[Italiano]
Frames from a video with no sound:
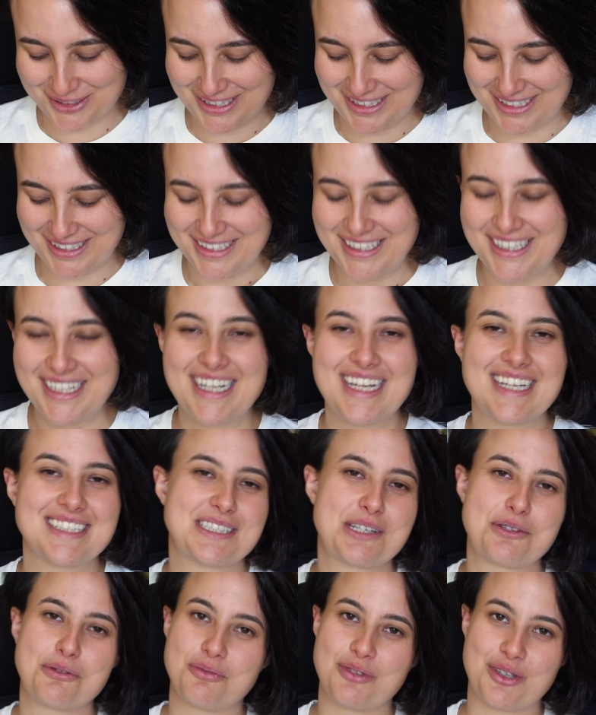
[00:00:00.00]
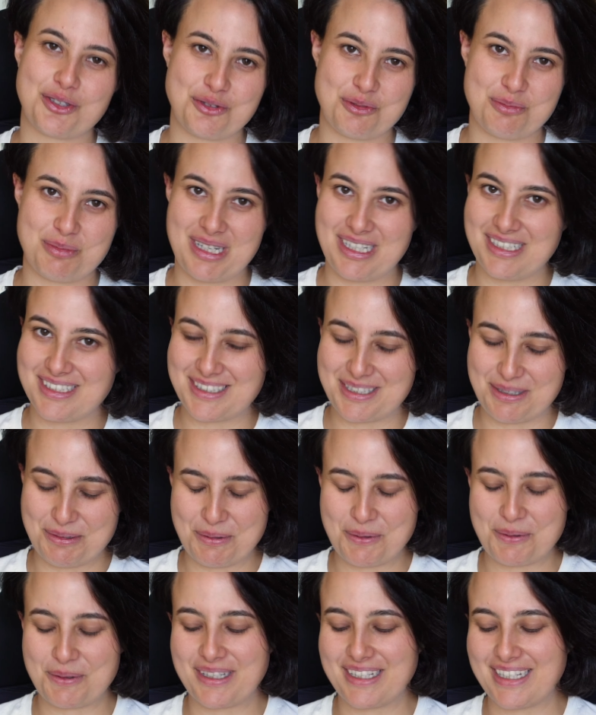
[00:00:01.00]
è stato un viaggio
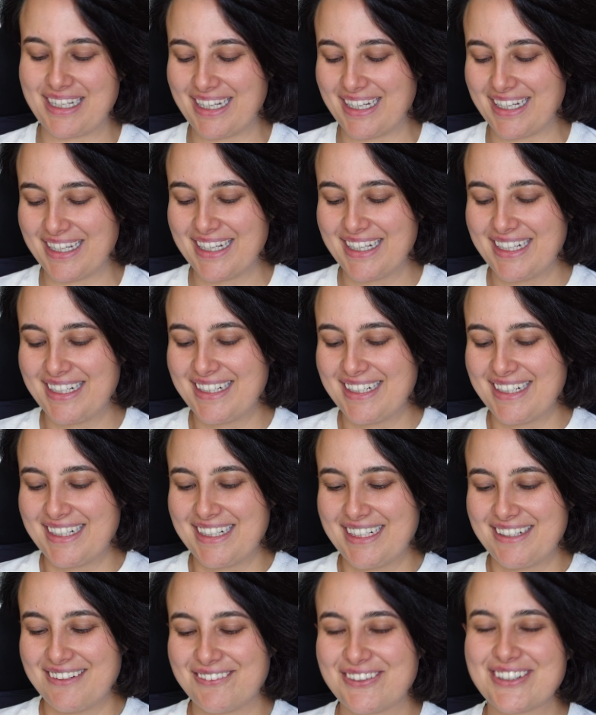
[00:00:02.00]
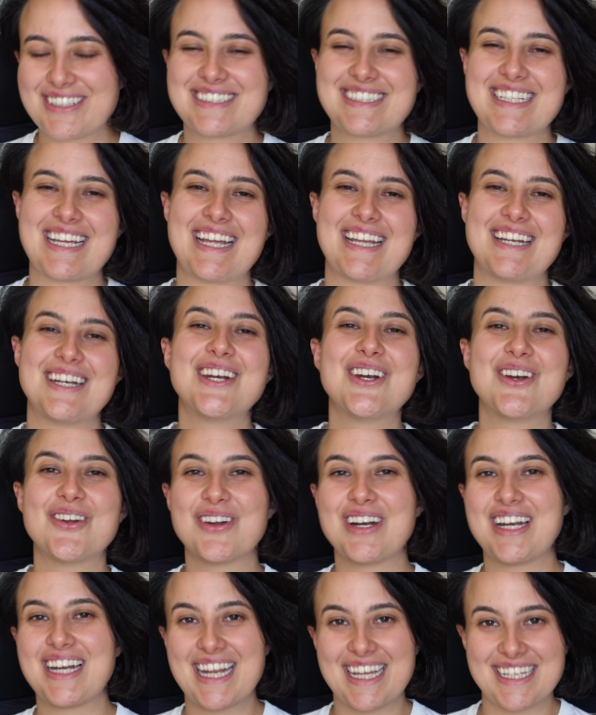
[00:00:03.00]
bellissimo, quindi forse
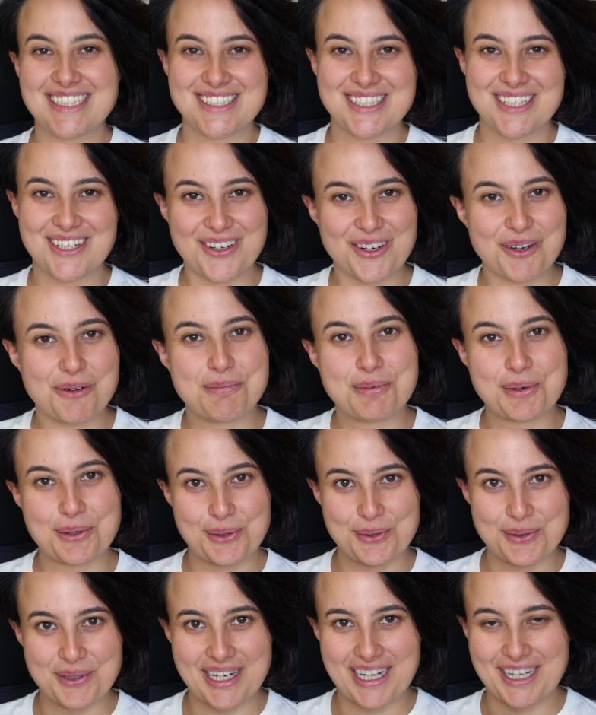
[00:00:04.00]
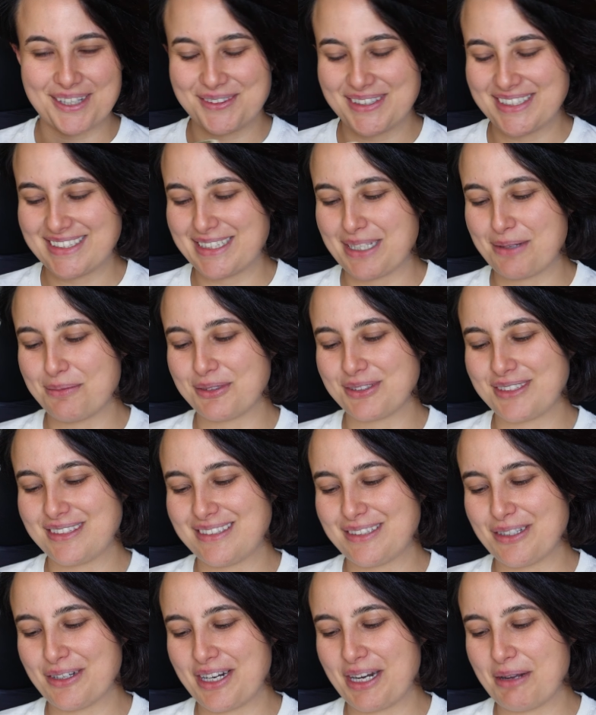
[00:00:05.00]
non leggerlo prolunga questa
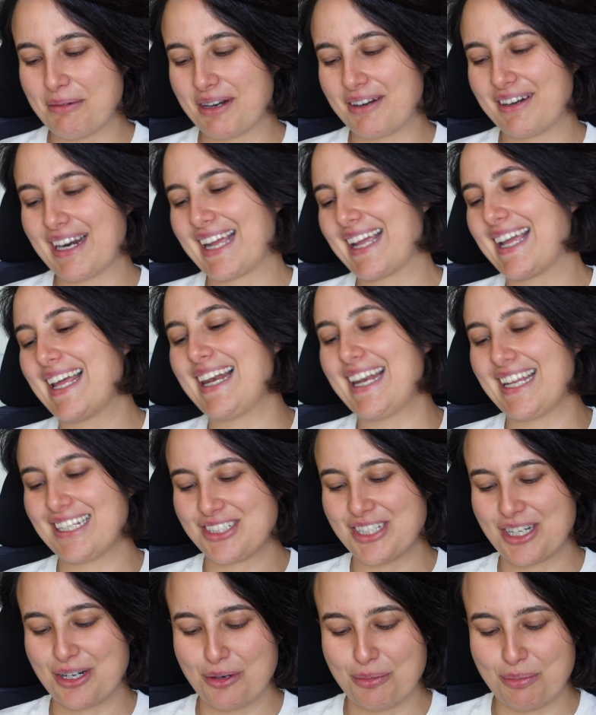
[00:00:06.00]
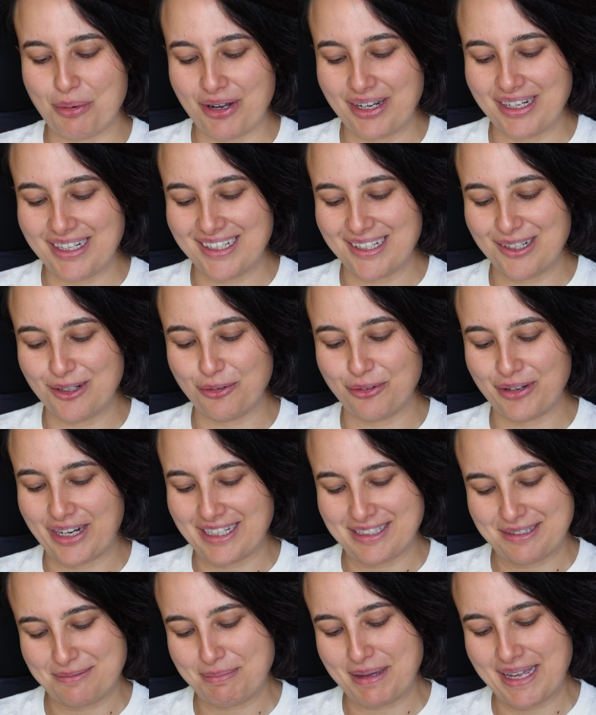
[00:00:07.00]
emozione, ma non è che leggerlo poi lo
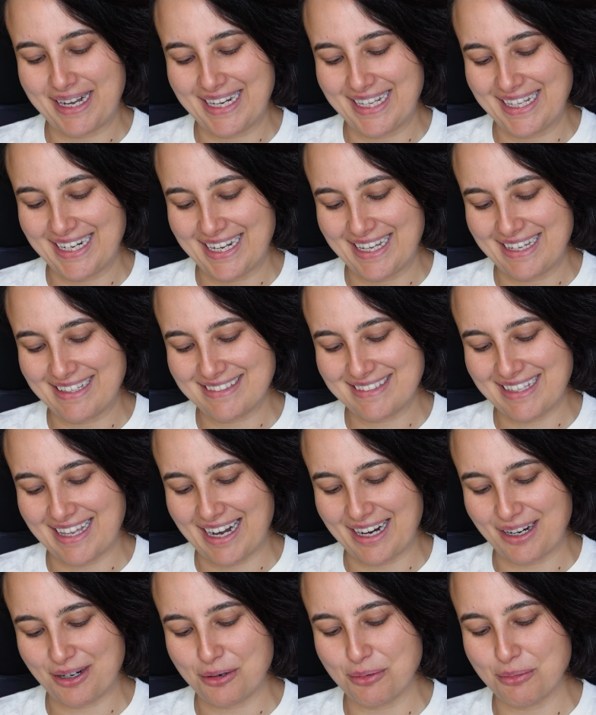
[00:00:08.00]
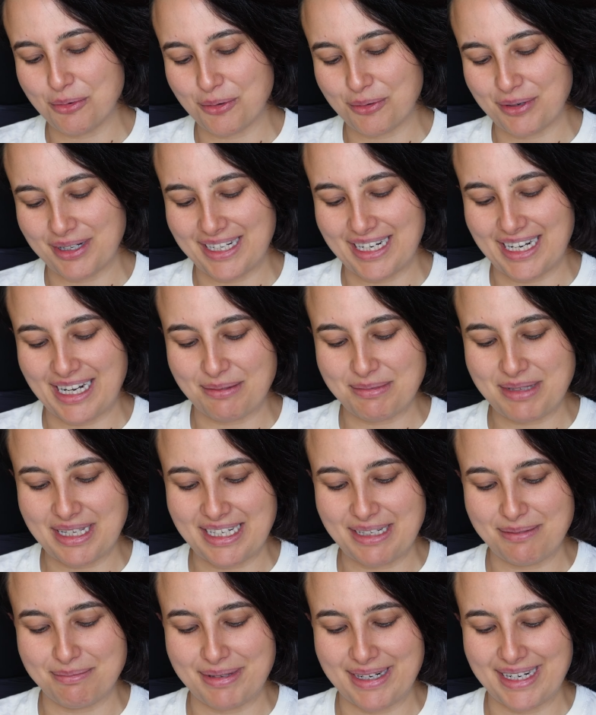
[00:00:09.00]
farà sparire, sarà comunque nella mia
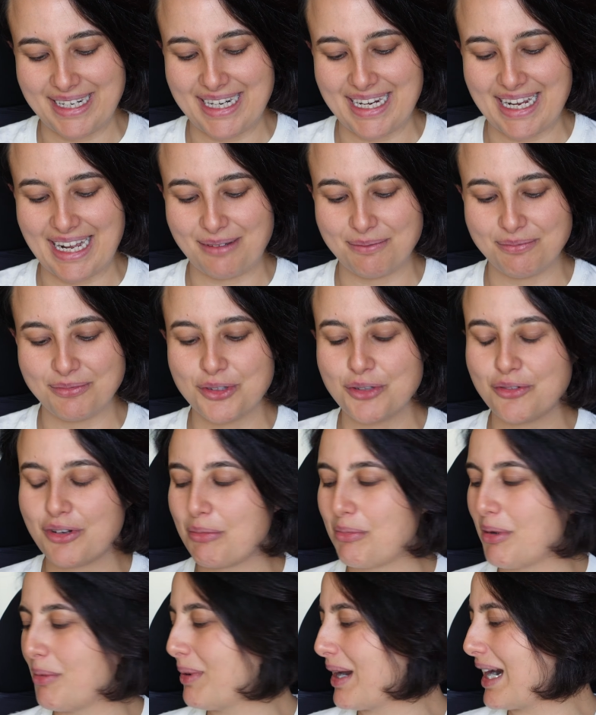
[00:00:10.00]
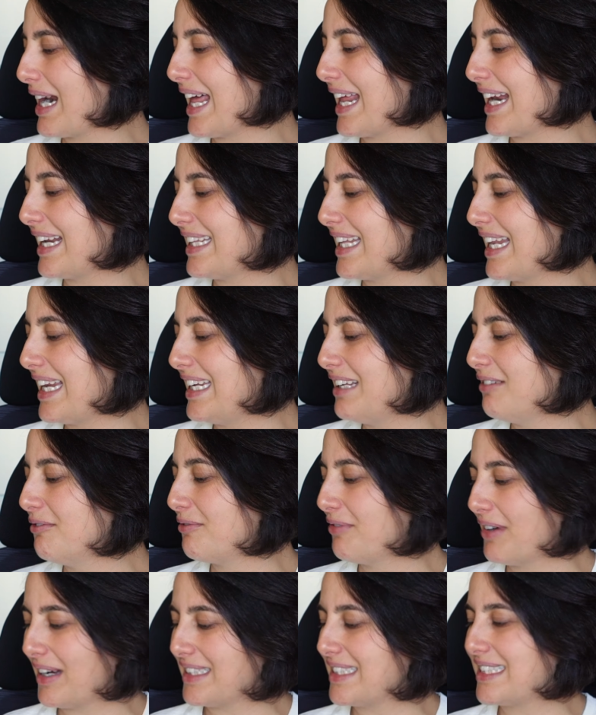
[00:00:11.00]
libreria. Dovrebbe parlare
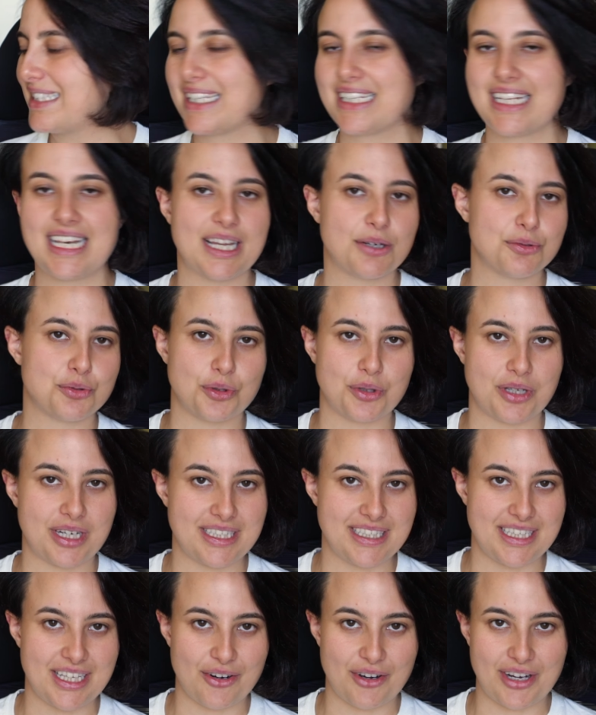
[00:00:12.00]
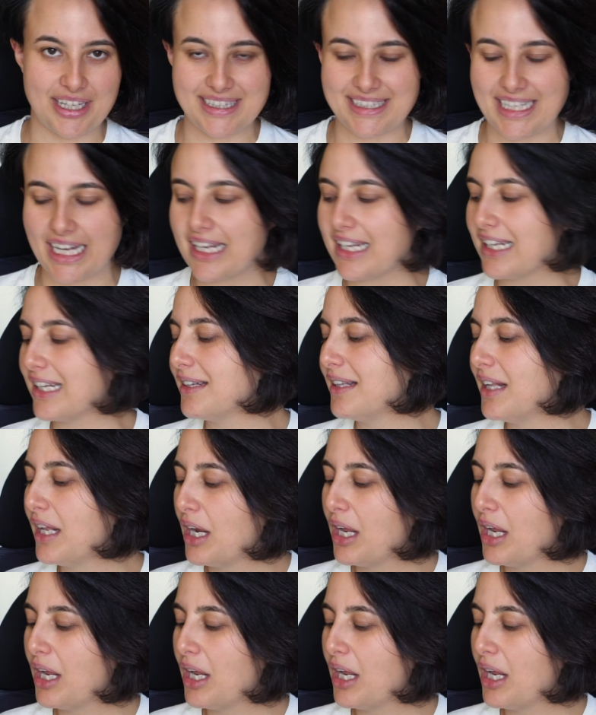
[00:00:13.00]
dell'infanzia dell'autore di Roald Dahl.